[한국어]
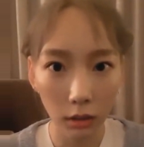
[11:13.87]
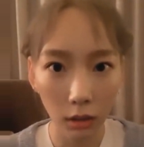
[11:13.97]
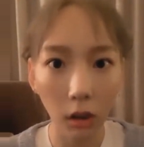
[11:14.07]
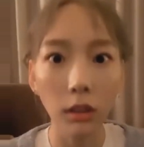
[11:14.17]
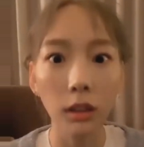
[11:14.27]

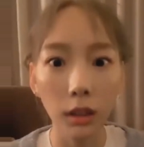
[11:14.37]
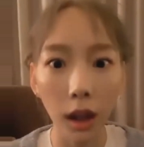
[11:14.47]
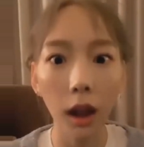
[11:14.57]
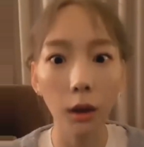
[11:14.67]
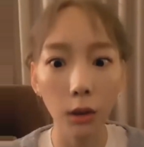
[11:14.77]

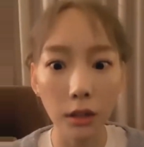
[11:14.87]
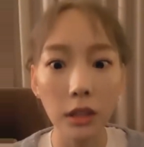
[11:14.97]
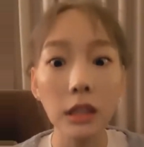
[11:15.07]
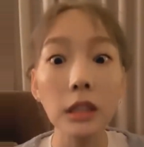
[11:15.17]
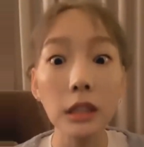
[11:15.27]
건강하고 아주
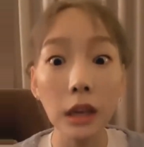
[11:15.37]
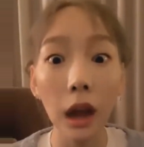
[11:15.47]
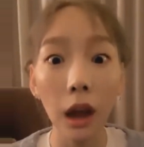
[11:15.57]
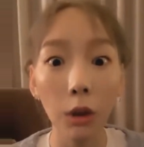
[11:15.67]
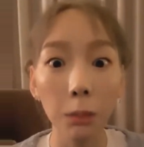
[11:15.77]

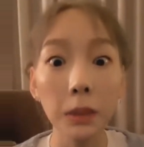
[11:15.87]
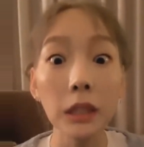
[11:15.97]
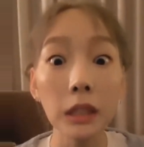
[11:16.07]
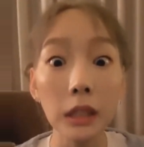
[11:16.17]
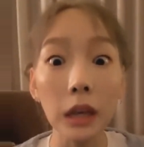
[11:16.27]
건강하고
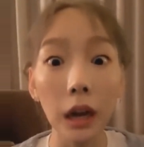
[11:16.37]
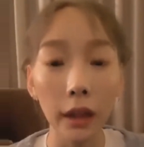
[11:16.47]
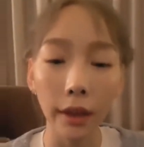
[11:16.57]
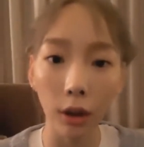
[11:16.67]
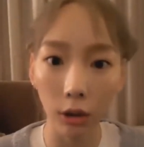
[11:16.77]

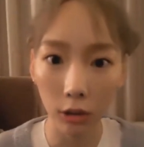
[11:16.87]
번창할게요.